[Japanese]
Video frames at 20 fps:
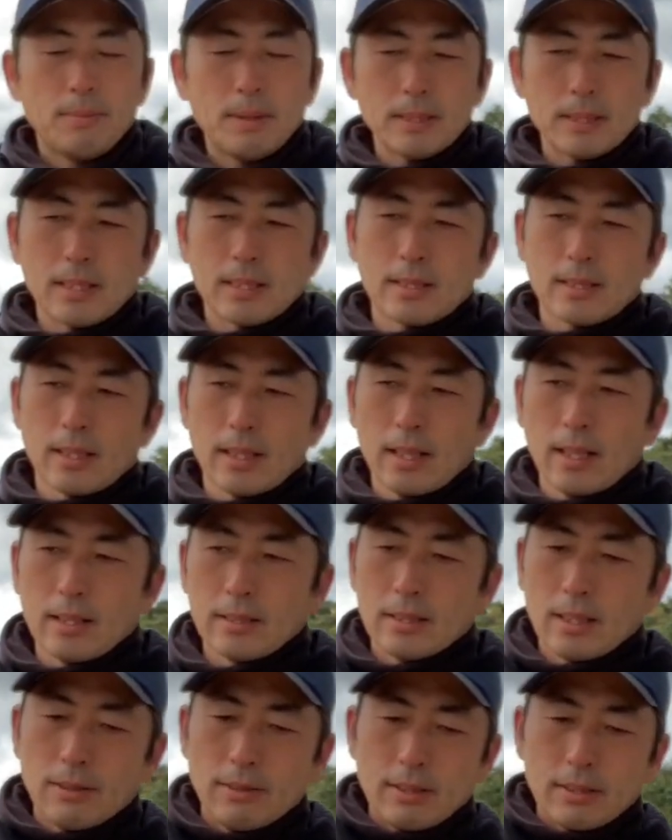まずですね、
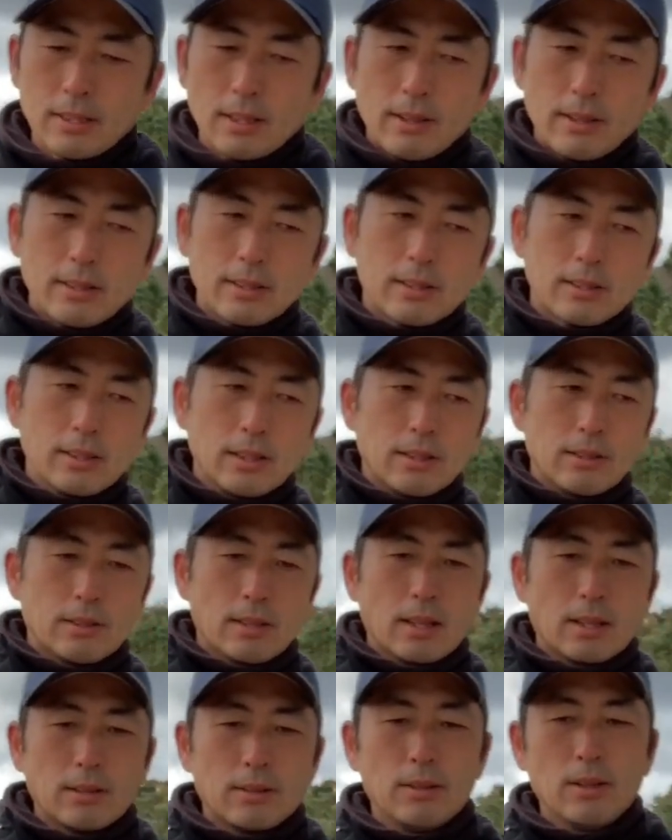3割3割のスイングっ
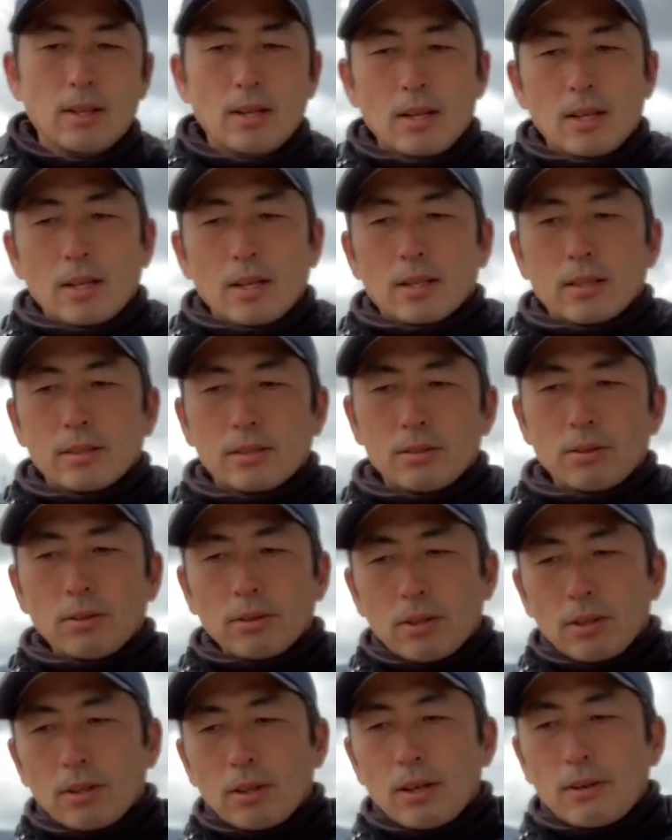ていうの状
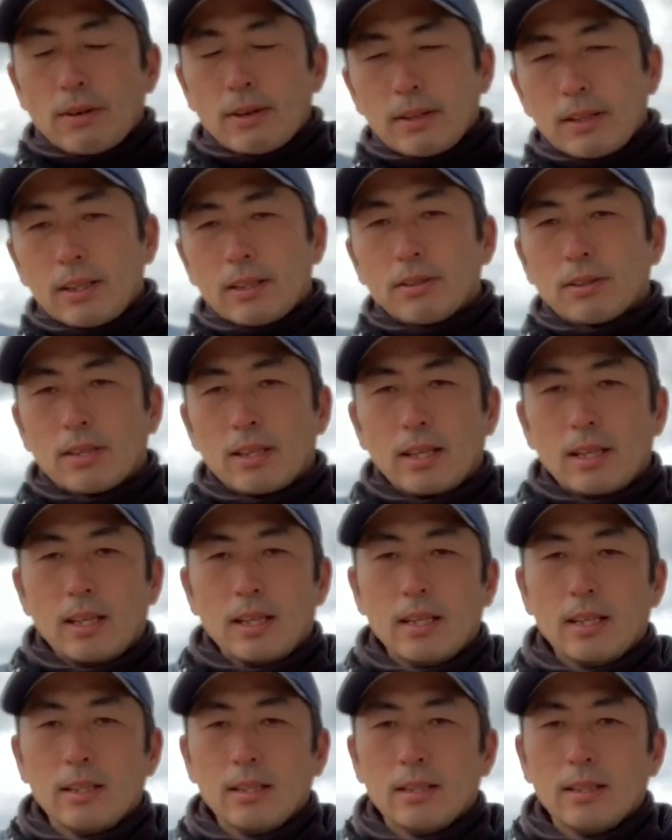況が悪い
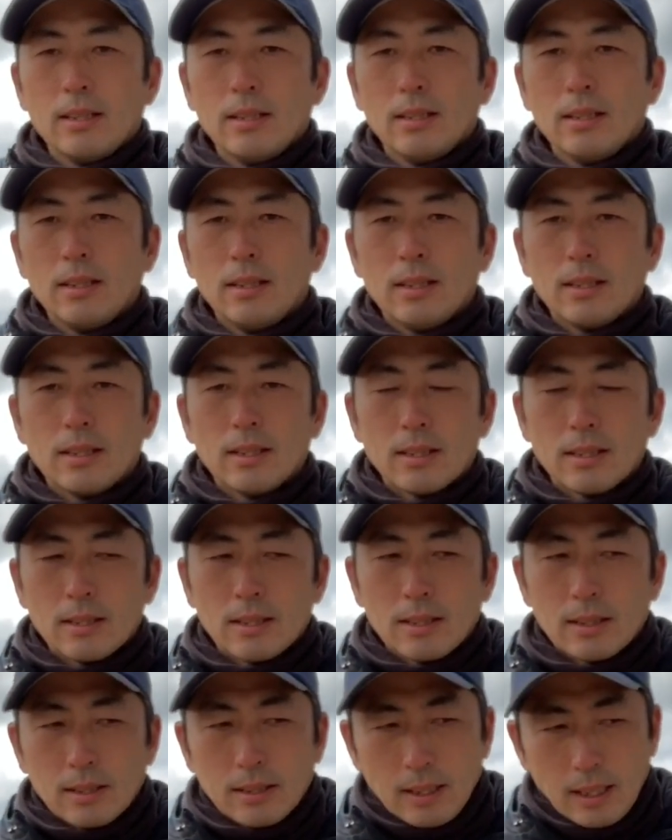時
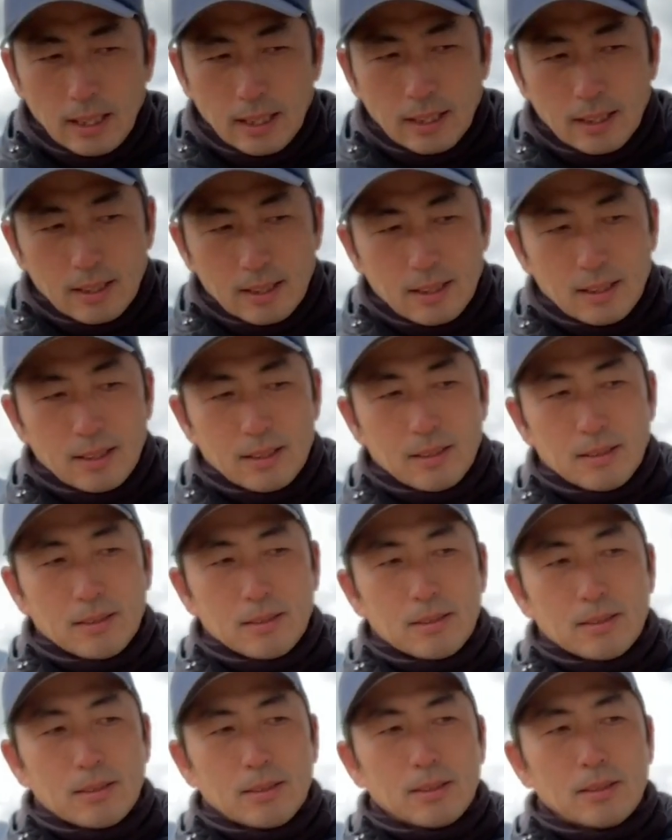に
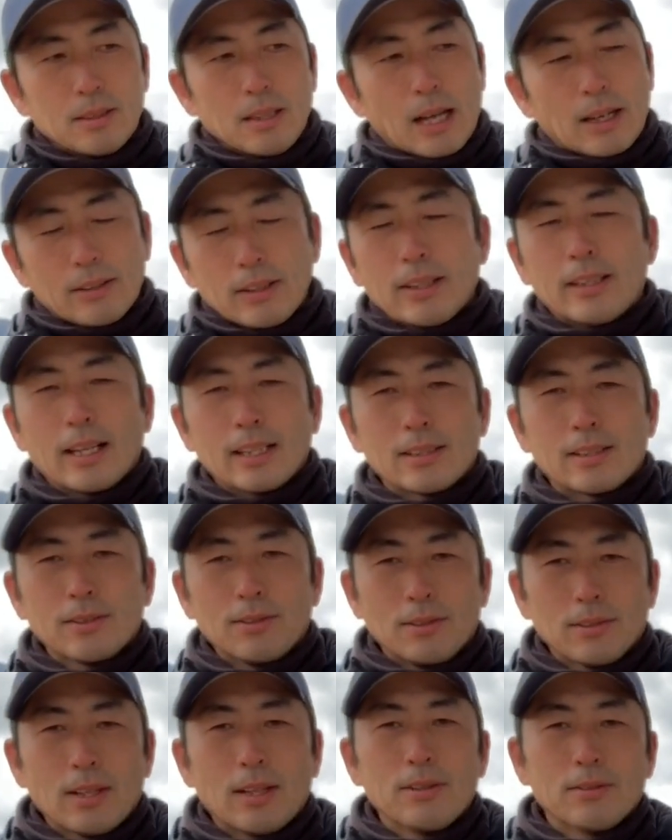役に立つ
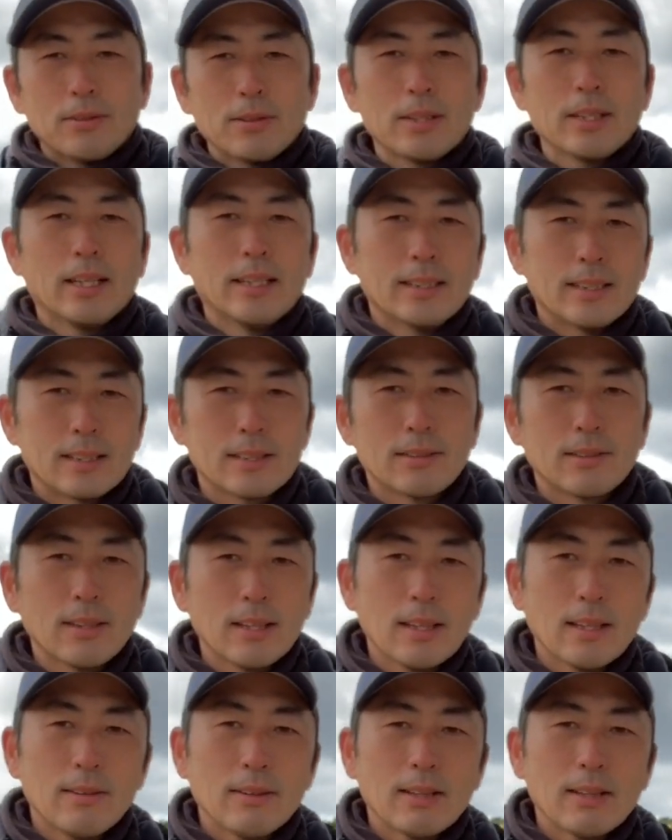ような動きなんですよね。